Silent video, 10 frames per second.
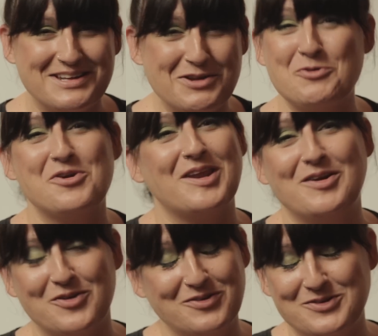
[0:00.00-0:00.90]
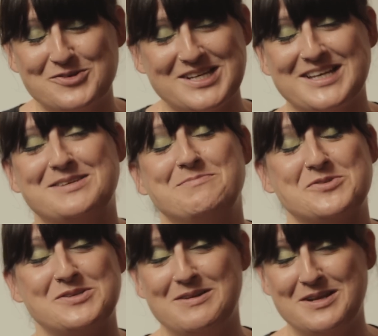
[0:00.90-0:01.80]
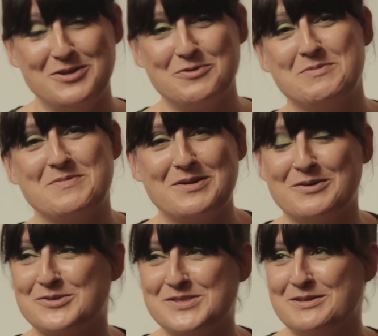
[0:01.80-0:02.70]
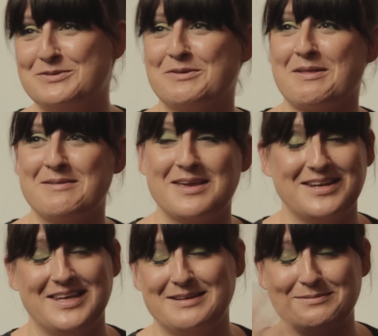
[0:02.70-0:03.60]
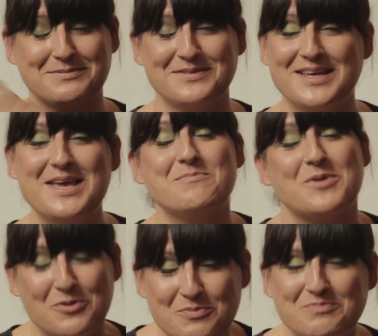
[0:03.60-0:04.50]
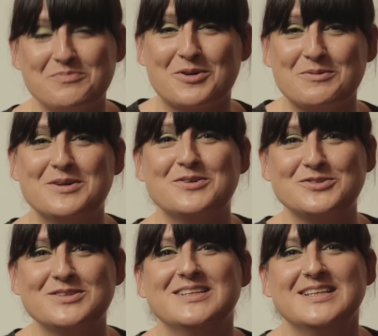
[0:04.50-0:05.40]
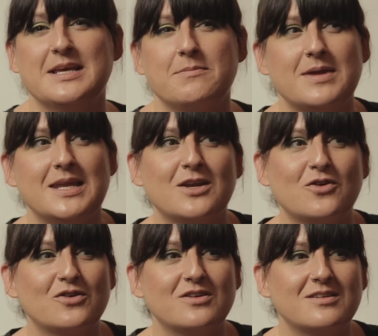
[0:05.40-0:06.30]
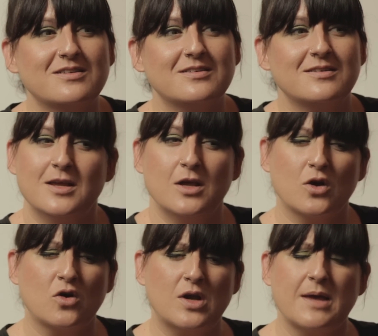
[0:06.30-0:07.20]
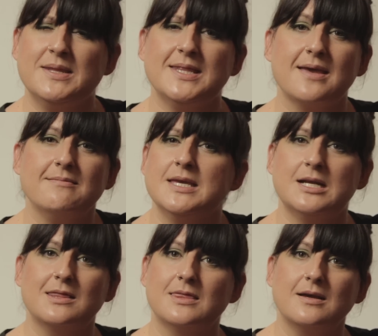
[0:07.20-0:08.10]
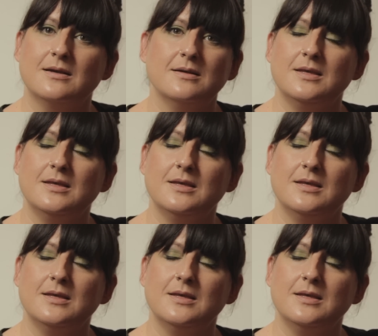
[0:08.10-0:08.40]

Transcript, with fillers: ningún rincón, cosa que es imposible, ni yo misma lo he conseguido todavía, ni... pero por lo menos venir con, con la mente abierta